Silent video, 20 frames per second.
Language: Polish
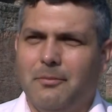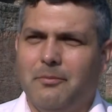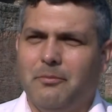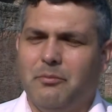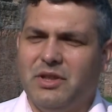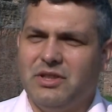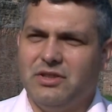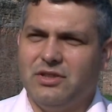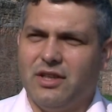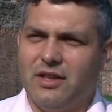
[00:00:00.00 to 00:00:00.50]

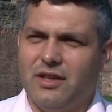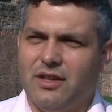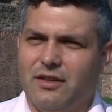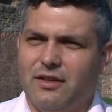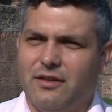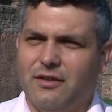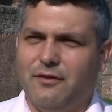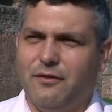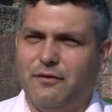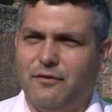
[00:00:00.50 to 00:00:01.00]

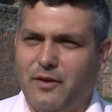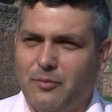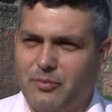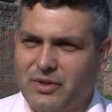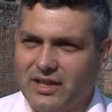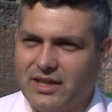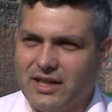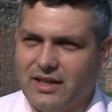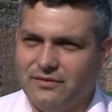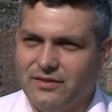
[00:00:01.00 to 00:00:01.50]
Będzie
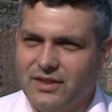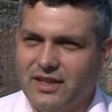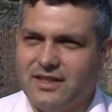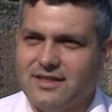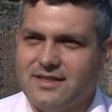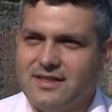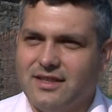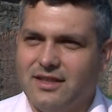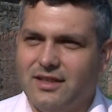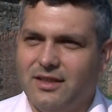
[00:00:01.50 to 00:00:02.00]
fabryka
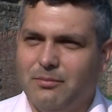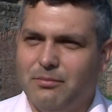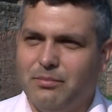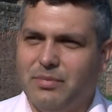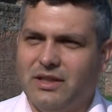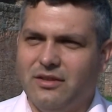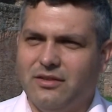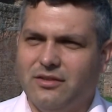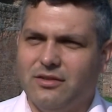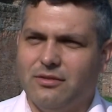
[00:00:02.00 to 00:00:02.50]
wiedzy,
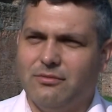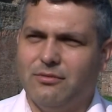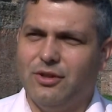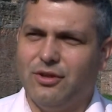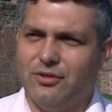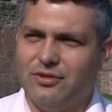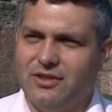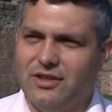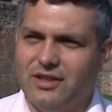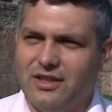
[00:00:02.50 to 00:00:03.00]
będą
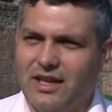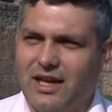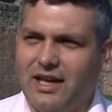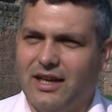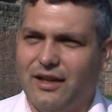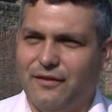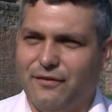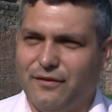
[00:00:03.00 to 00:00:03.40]
lody ala